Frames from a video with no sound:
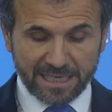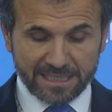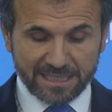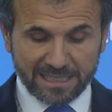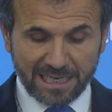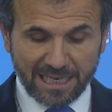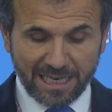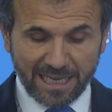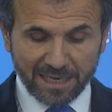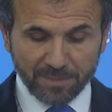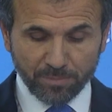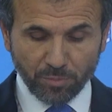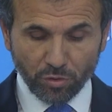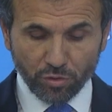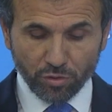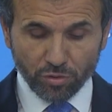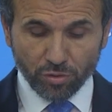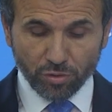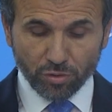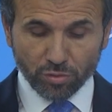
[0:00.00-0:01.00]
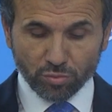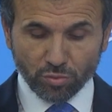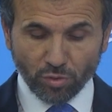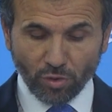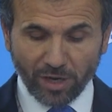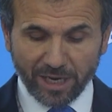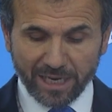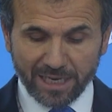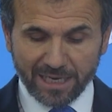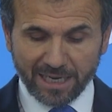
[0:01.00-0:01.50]
Nesiller boyu
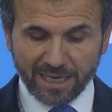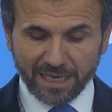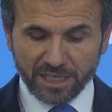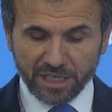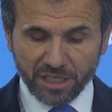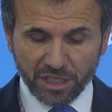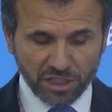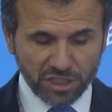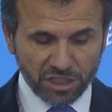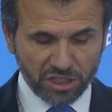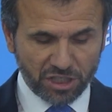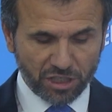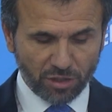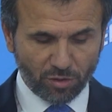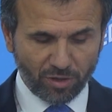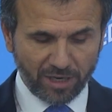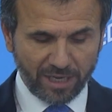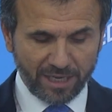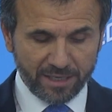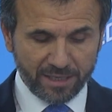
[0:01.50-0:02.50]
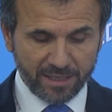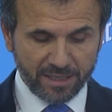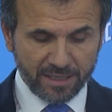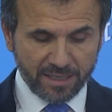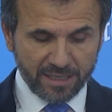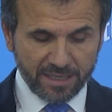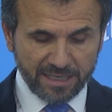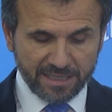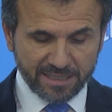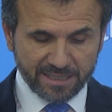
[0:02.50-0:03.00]
doğayla iç içe
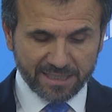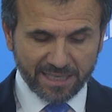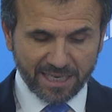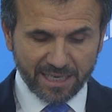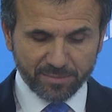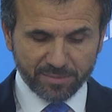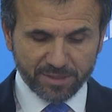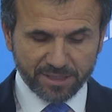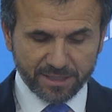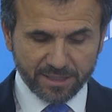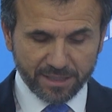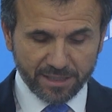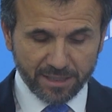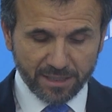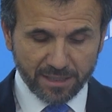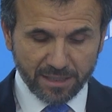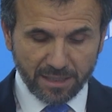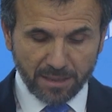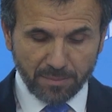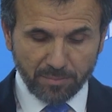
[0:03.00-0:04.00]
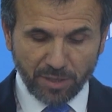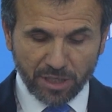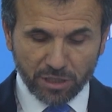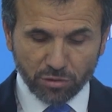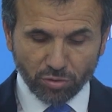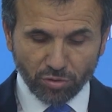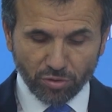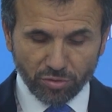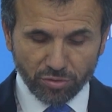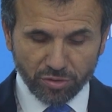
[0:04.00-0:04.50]
olan insanımızı
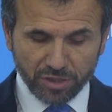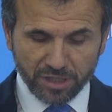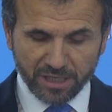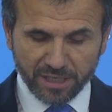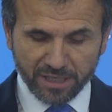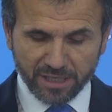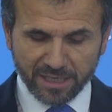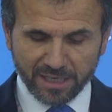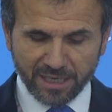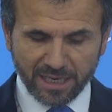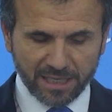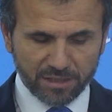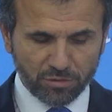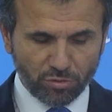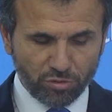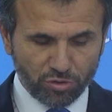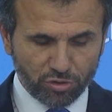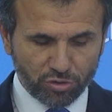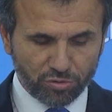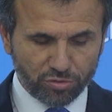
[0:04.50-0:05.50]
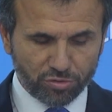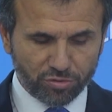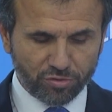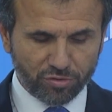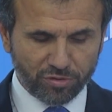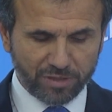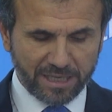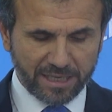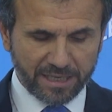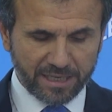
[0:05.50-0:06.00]
beton yığınına
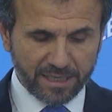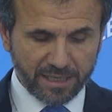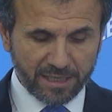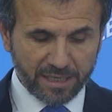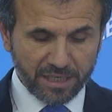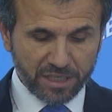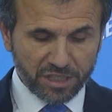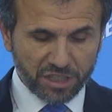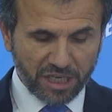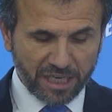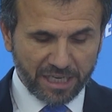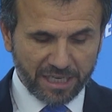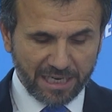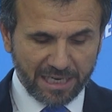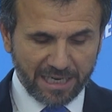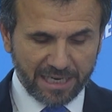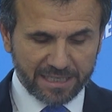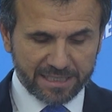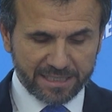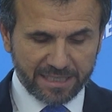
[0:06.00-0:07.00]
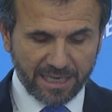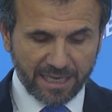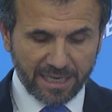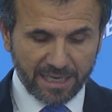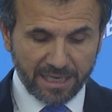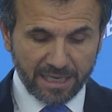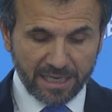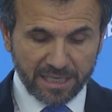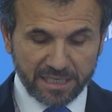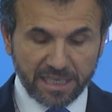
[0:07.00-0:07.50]
dönüştürdükleri
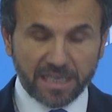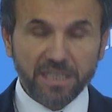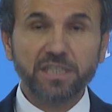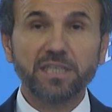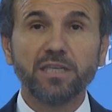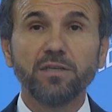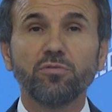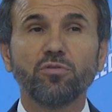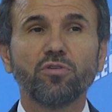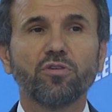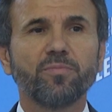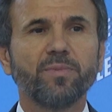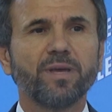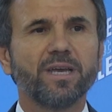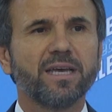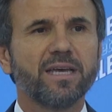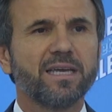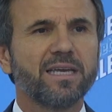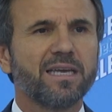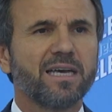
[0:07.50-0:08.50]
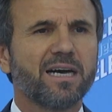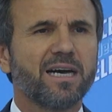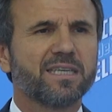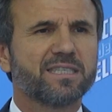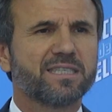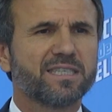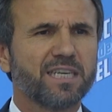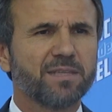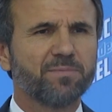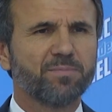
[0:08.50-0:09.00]
şehirlerde yeşil görmeye
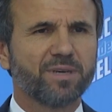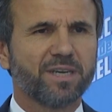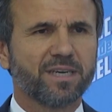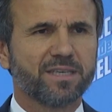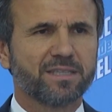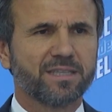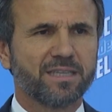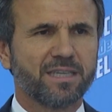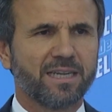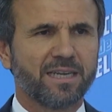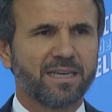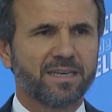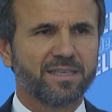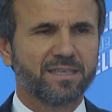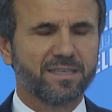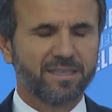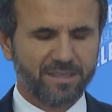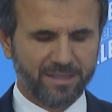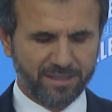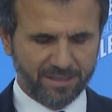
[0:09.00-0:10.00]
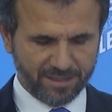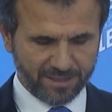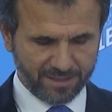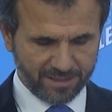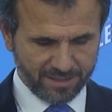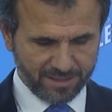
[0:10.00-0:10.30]
hasret bıraktılar.